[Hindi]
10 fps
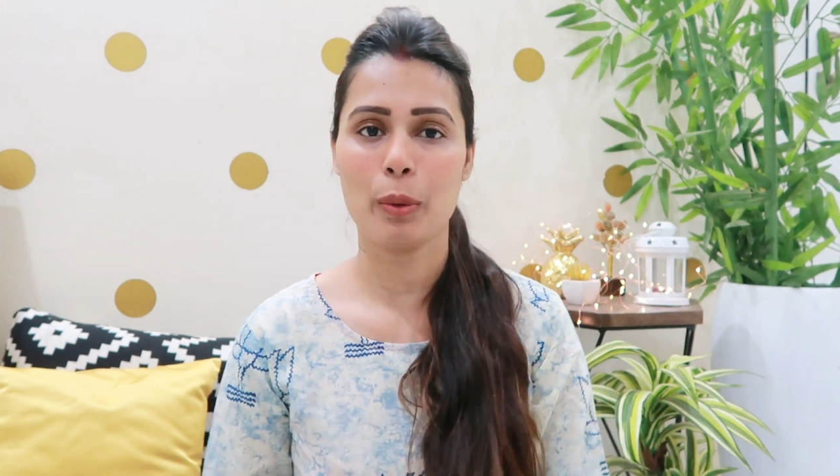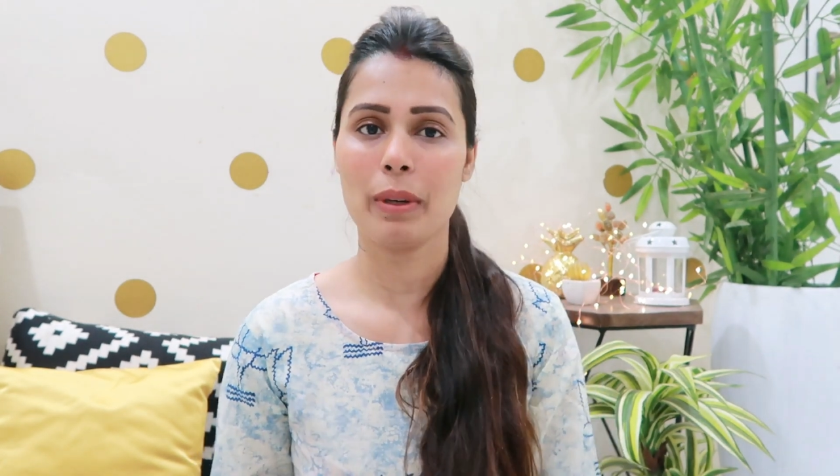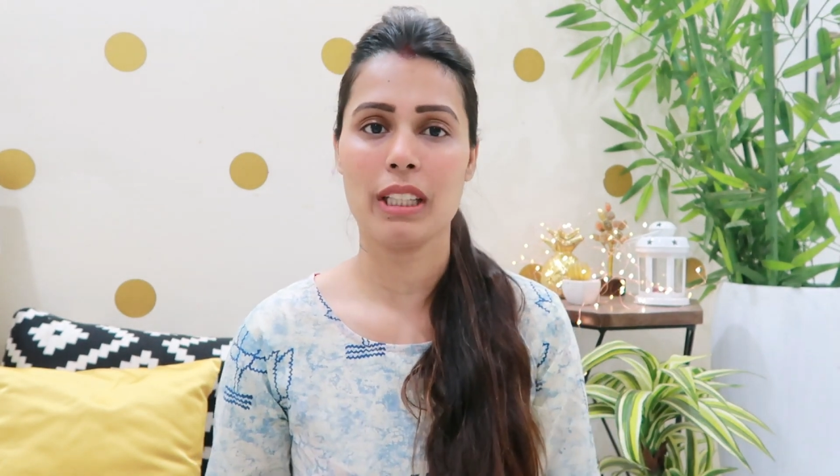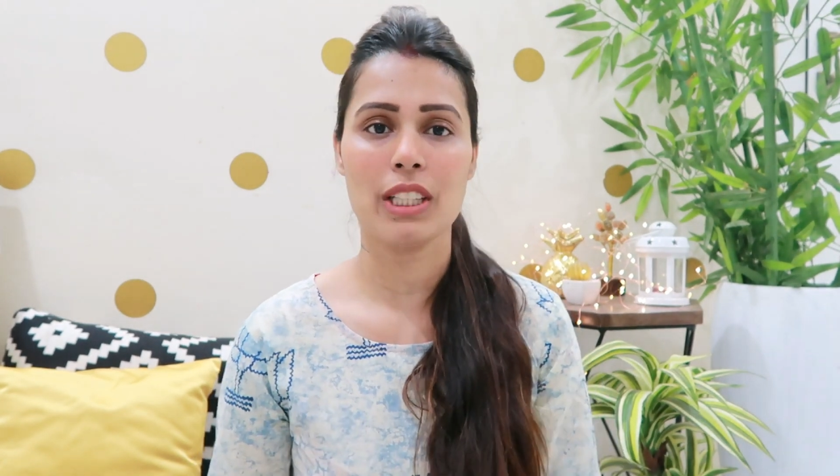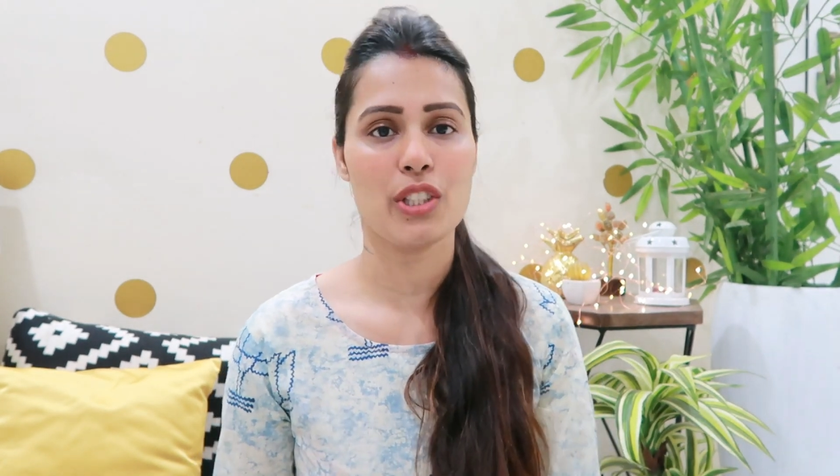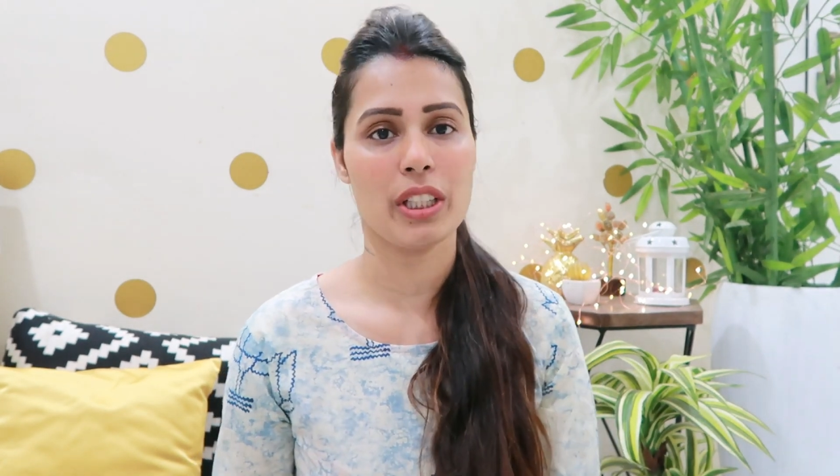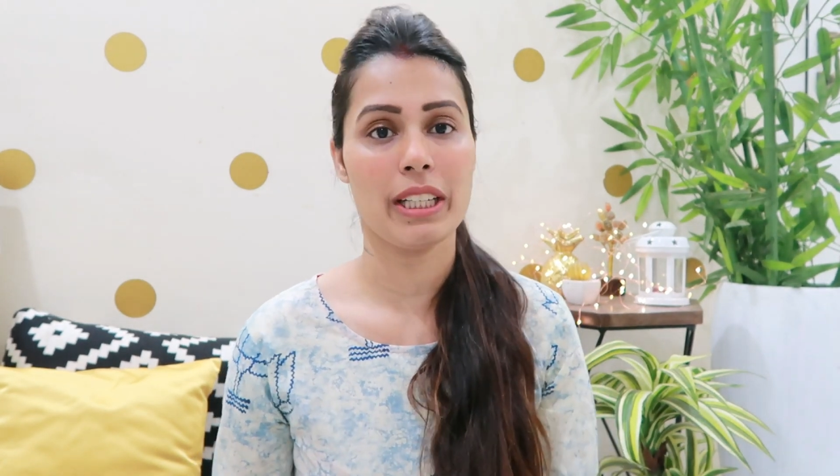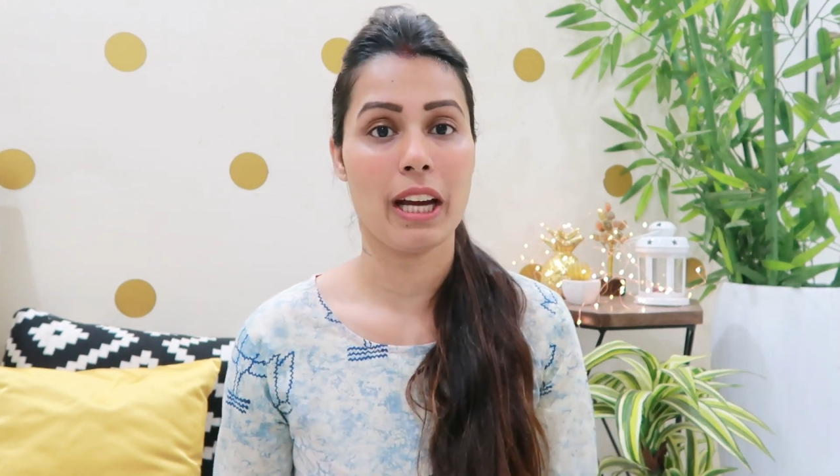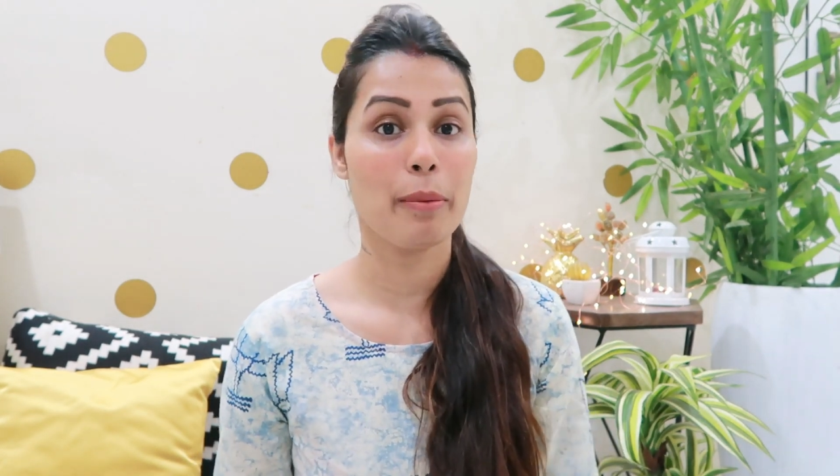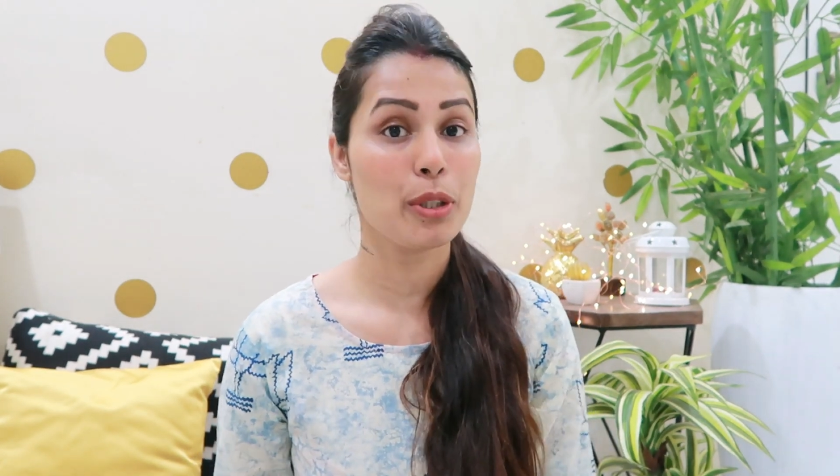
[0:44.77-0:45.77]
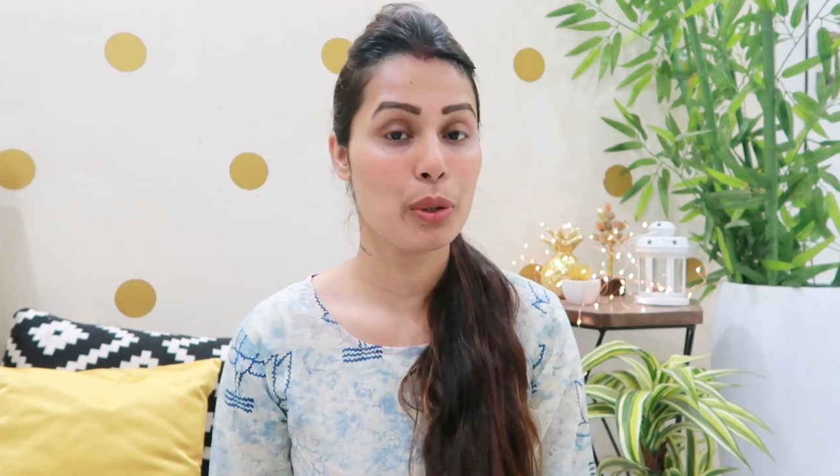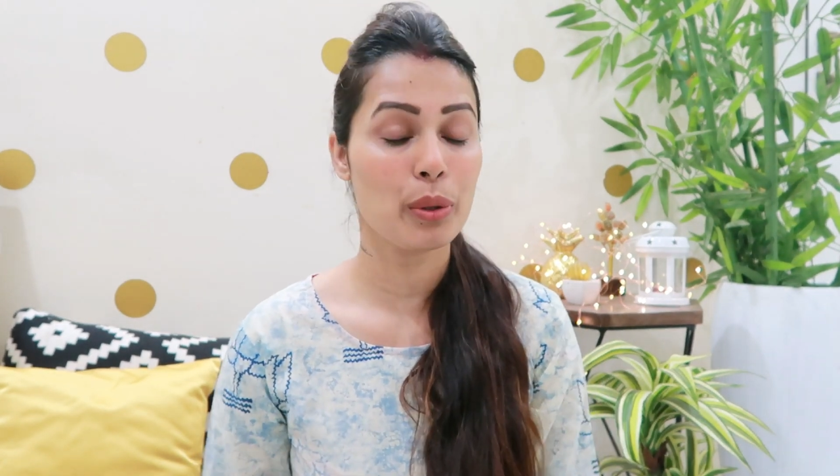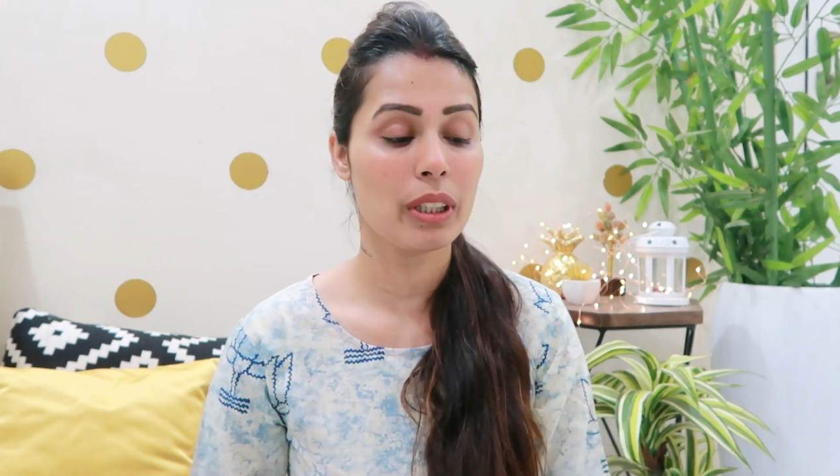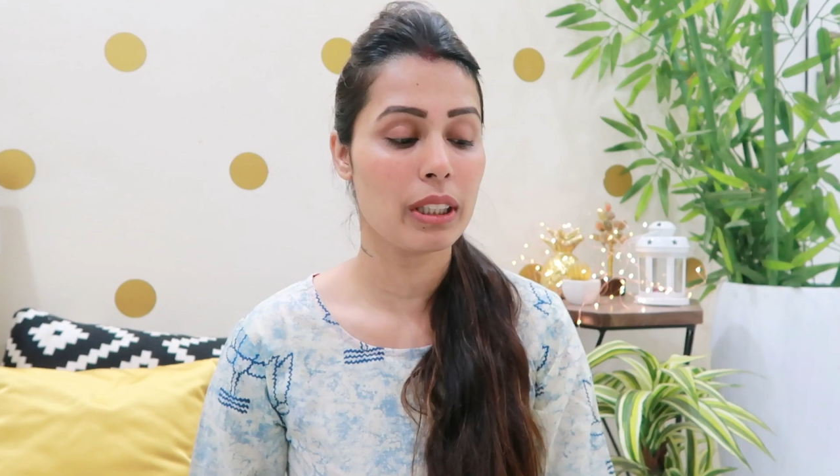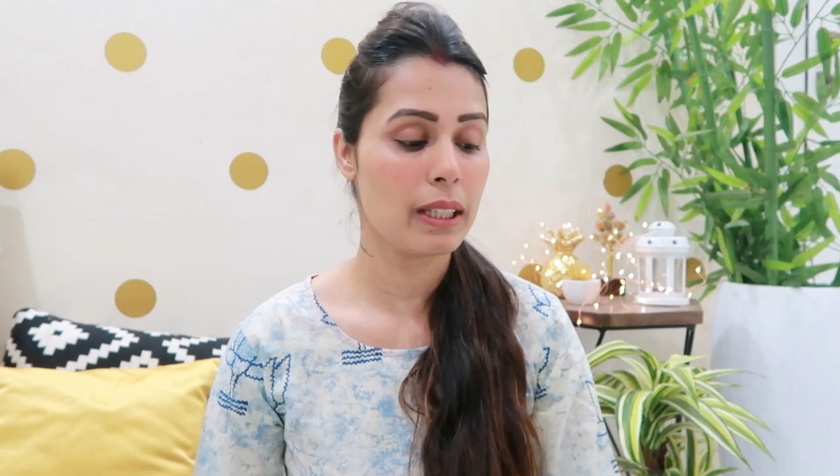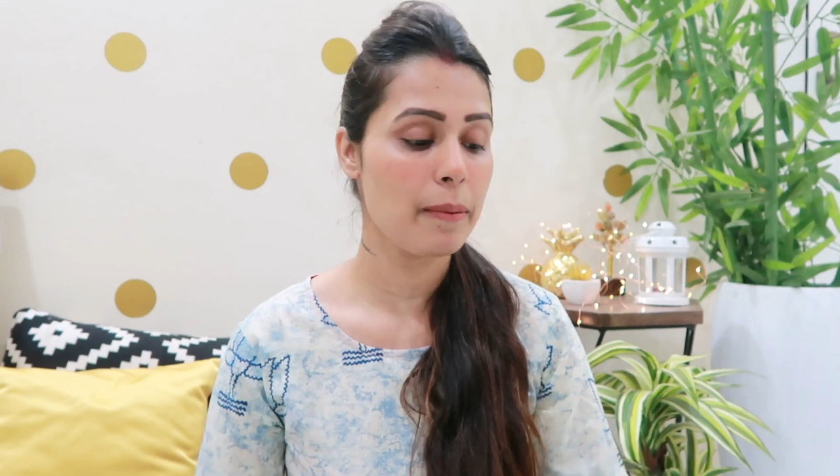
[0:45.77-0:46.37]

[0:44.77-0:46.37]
कोई बात नहीं चलिए अभी शुरू करते